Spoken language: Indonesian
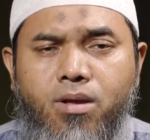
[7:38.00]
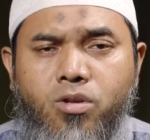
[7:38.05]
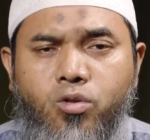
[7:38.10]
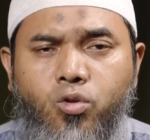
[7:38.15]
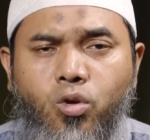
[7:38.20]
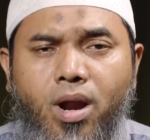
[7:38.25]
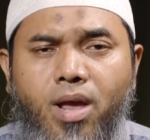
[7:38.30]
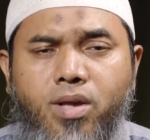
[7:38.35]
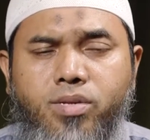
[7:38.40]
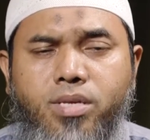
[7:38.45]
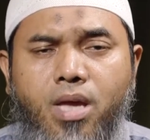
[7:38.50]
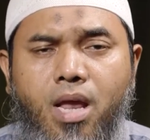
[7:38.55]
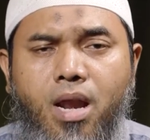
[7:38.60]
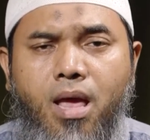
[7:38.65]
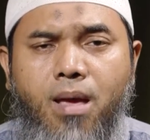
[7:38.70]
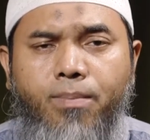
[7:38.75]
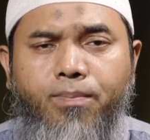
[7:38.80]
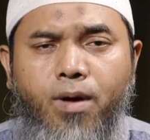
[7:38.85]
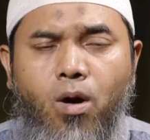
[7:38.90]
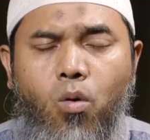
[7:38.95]
seorang
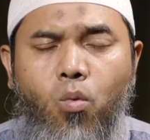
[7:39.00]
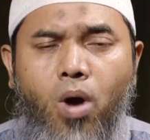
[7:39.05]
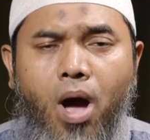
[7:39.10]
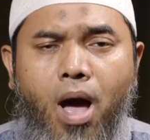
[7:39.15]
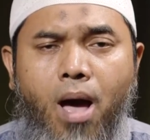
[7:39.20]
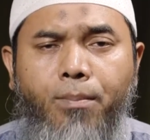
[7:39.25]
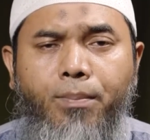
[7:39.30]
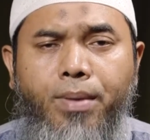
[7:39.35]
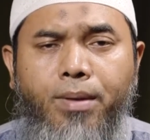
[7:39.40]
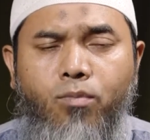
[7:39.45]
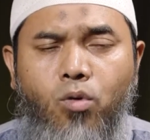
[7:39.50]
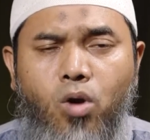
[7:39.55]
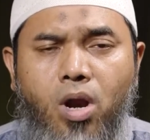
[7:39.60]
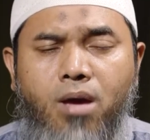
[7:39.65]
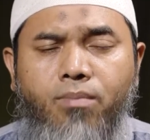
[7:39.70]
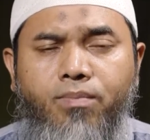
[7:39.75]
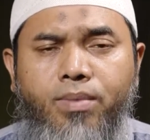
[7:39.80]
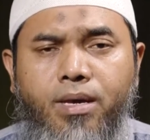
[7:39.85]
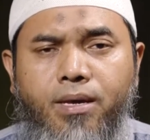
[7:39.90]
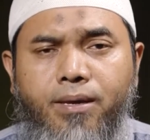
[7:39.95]
salaf Wahab bin
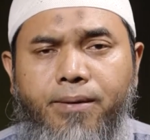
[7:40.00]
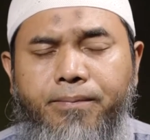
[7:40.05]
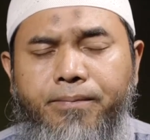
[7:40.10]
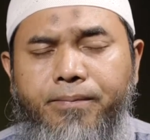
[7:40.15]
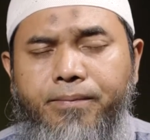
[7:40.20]
Munabih